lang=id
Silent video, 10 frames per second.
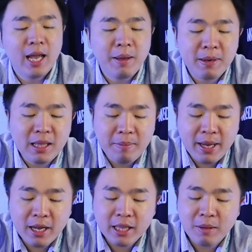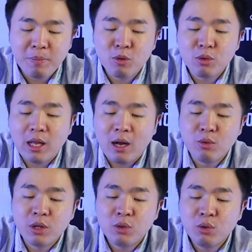Nah, yang pertama yang kita perlu
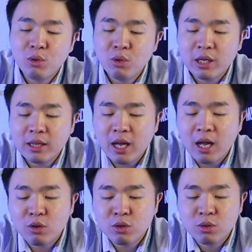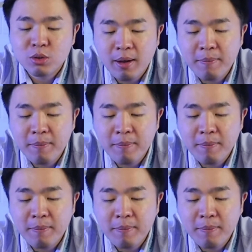tahu itu kita harus uh,